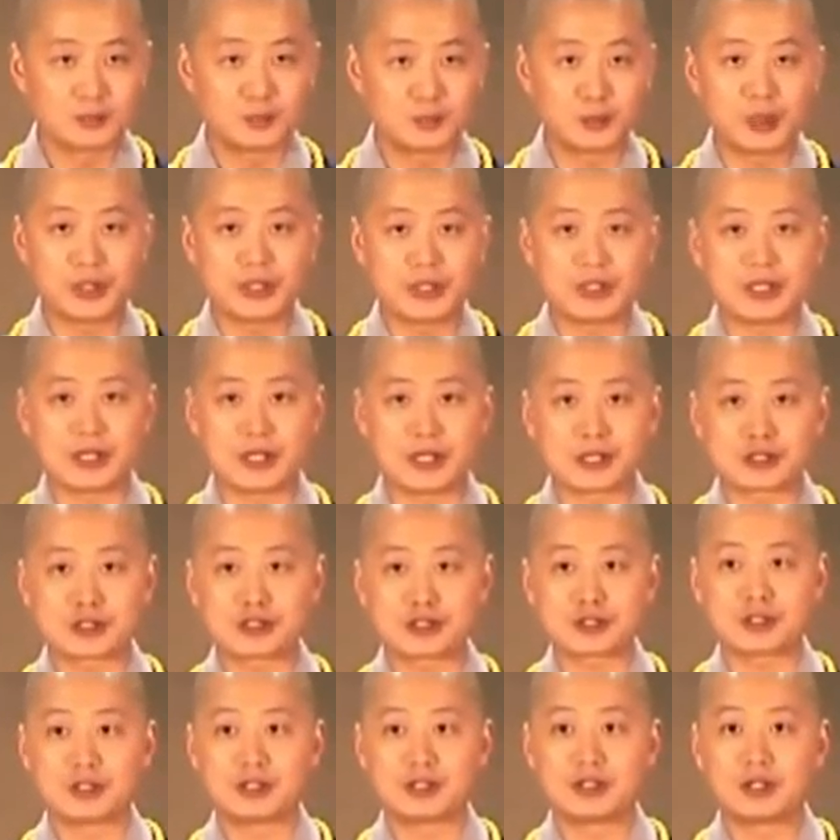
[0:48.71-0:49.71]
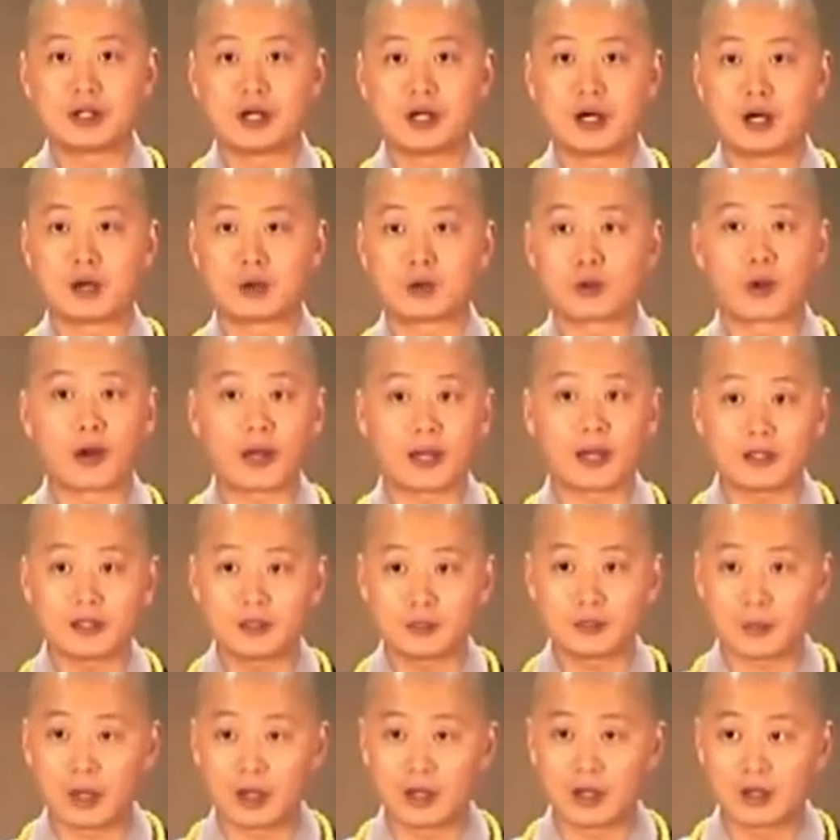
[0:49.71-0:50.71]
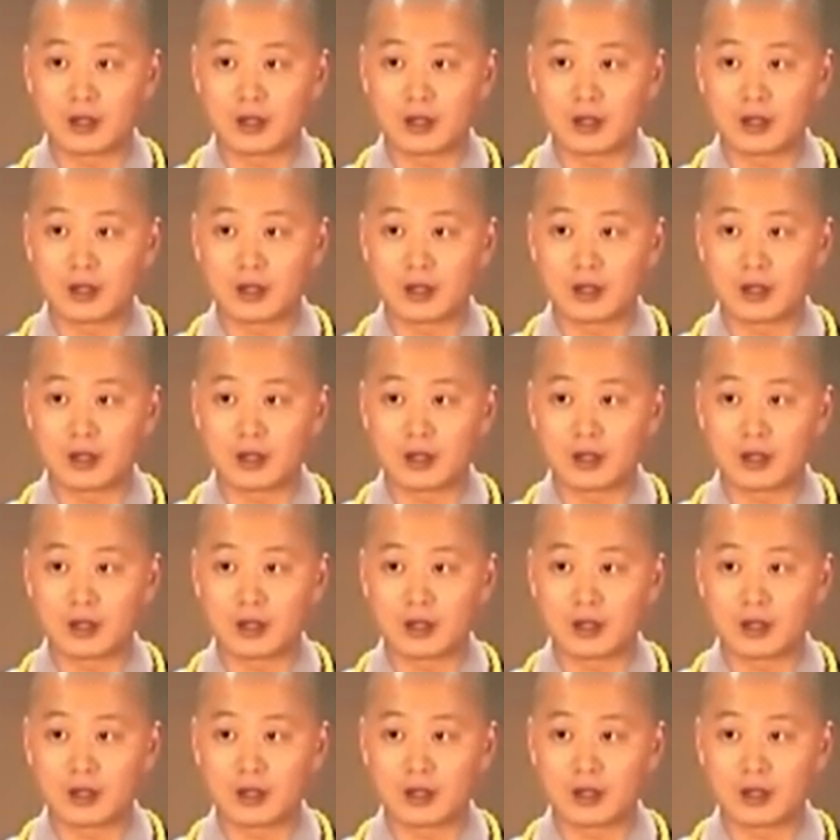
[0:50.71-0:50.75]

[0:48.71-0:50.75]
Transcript: 不也是很快乐吗？